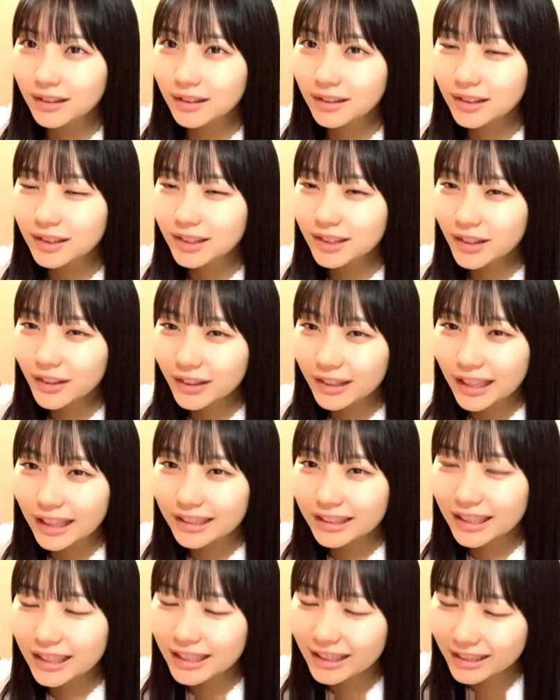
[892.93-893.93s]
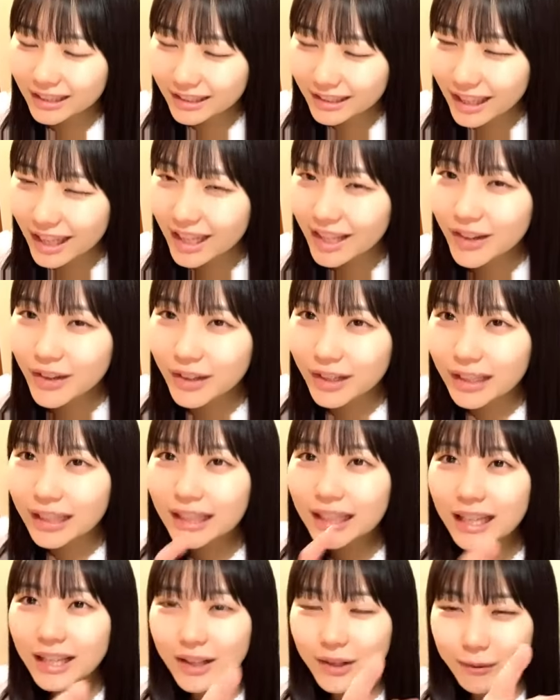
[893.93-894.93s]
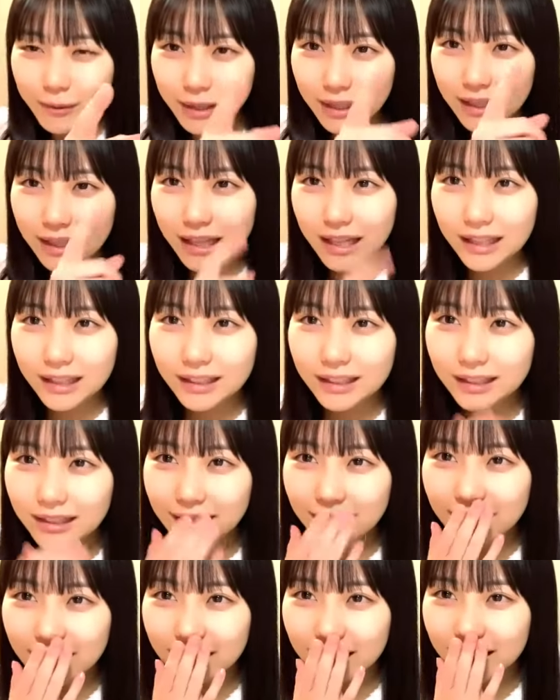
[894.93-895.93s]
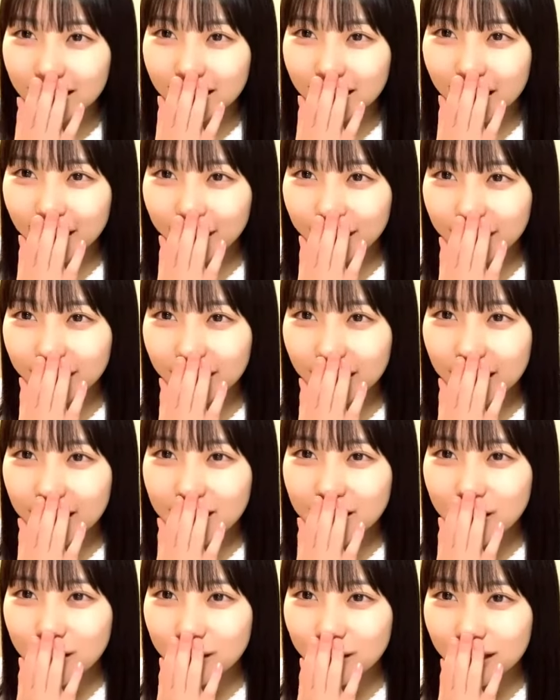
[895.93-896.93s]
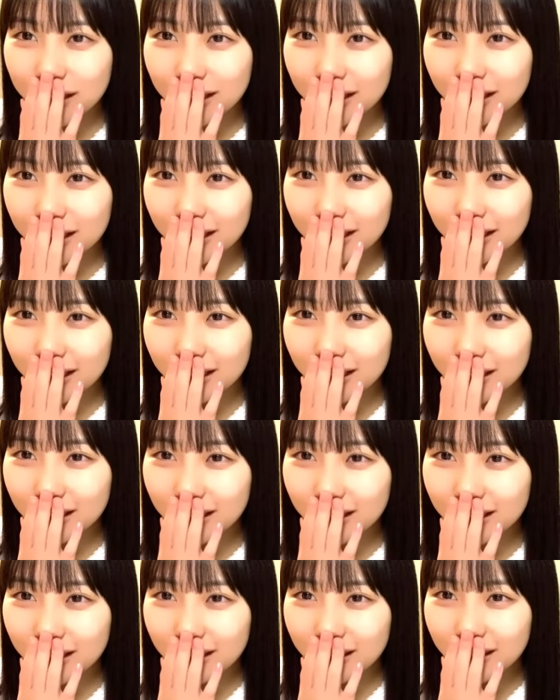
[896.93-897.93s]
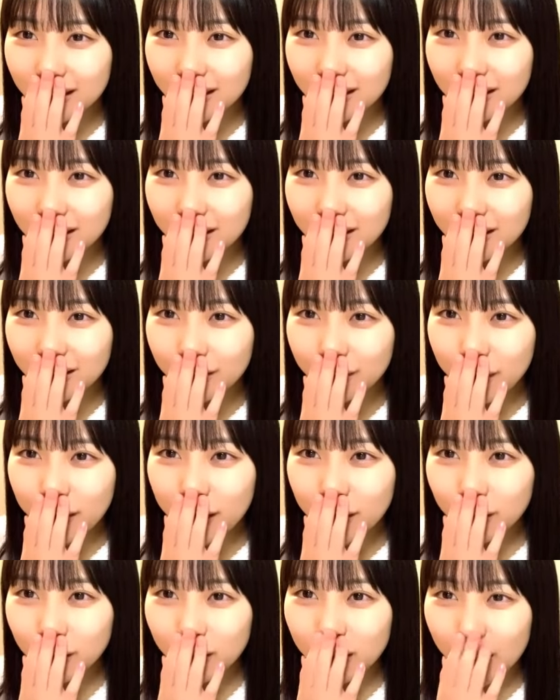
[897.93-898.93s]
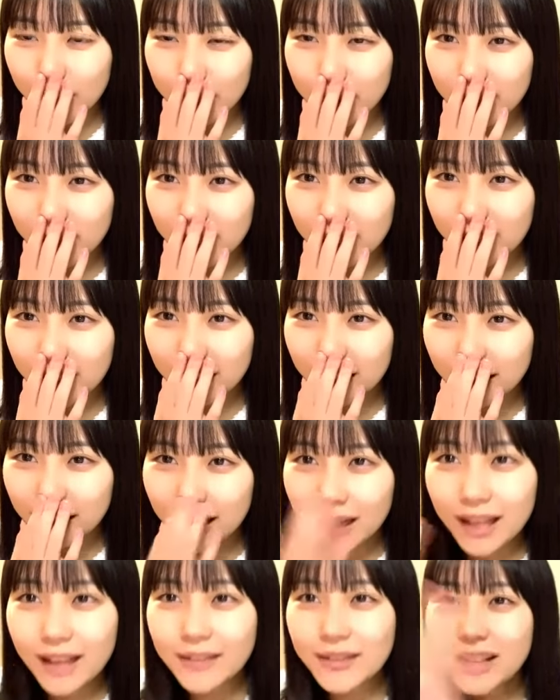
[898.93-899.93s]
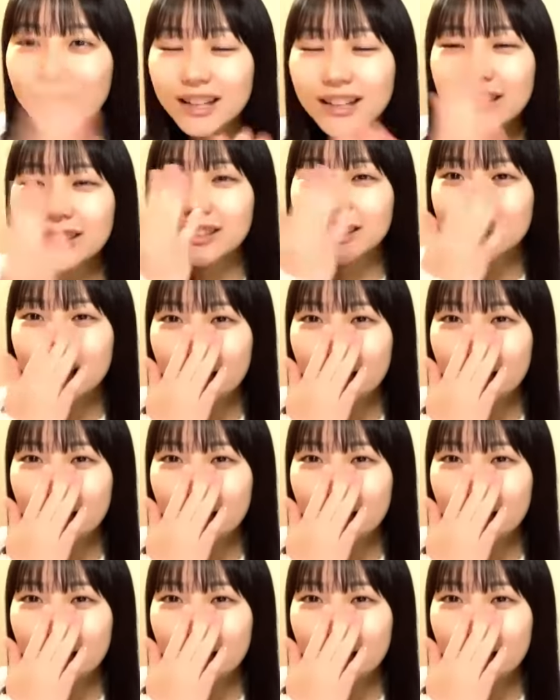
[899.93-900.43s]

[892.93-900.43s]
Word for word: 嘘だ絶対に起きれないよみんな多分大丈夫だだってミクのためならねだってえミクの